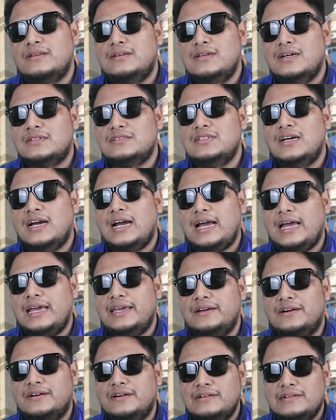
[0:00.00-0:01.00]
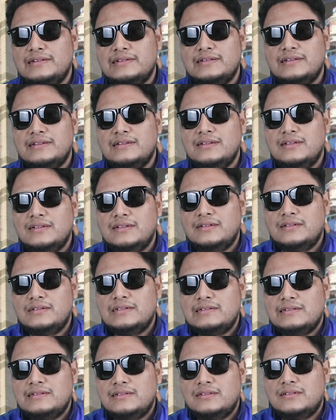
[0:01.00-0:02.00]
เลือกเสื้อใครหรอลายเซ็น
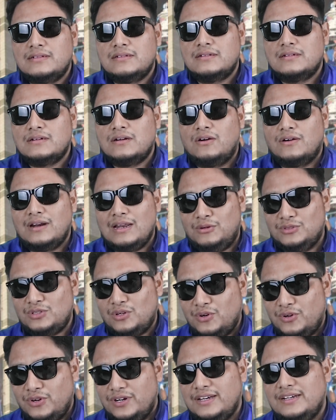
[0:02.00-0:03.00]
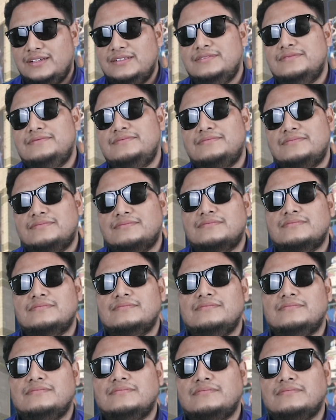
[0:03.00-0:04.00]
ของเราสองคนเหรอ
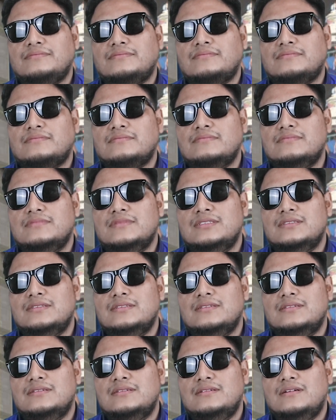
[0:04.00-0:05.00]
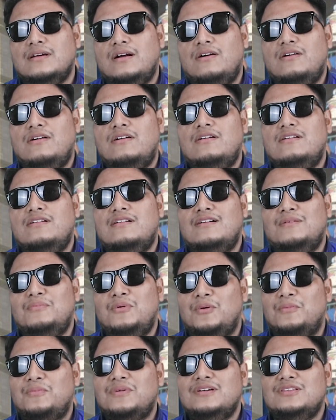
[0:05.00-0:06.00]
ไม่คุณคุณเบียร์เลยอ๋อ
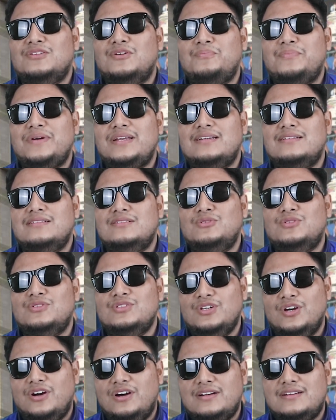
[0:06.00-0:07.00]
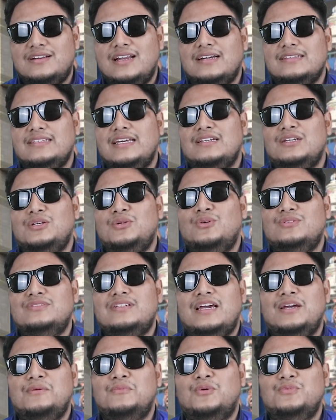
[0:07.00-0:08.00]
ผมก็ต้องเป็นสุดยอดนักเตะในดวง
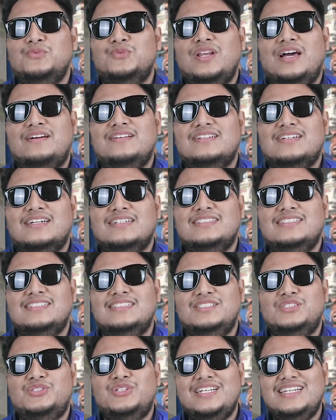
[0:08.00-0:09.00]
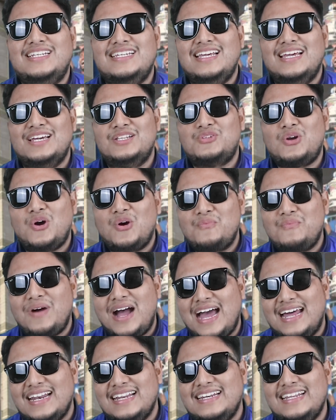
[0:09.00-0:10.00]
ใจของผมอยู่แล้วนั่นก็คือดริดิเย่ ดร็อก
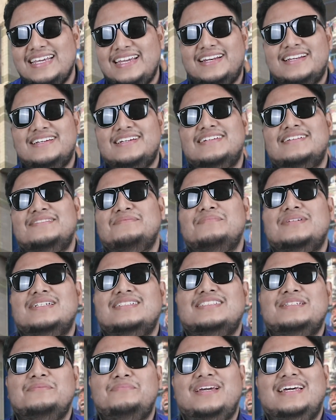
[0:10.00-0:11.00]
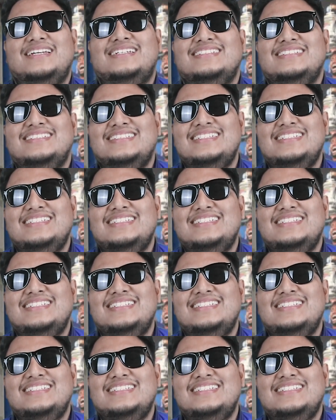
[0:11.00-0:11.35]
บานั่นเองนะฮะเบอร์สิบเอ็ด